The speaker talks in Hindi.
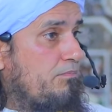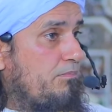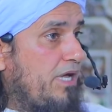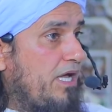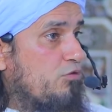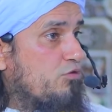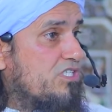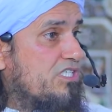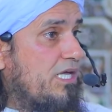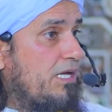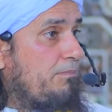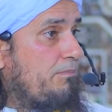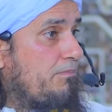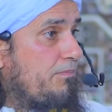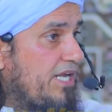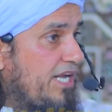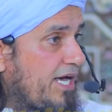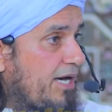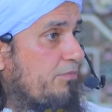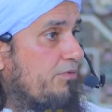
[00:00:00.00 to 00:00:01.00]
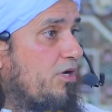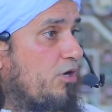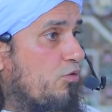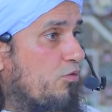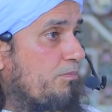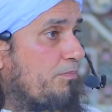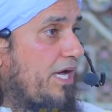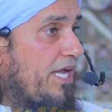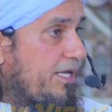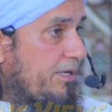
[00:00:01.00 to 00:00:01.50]
मैं उससे मिला हुआ
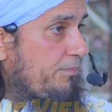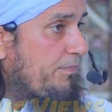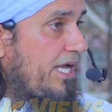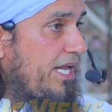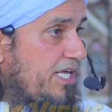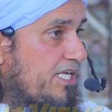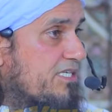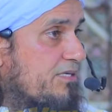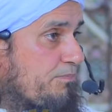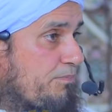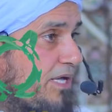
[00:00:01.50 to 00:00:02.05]
हूँ पहले पहले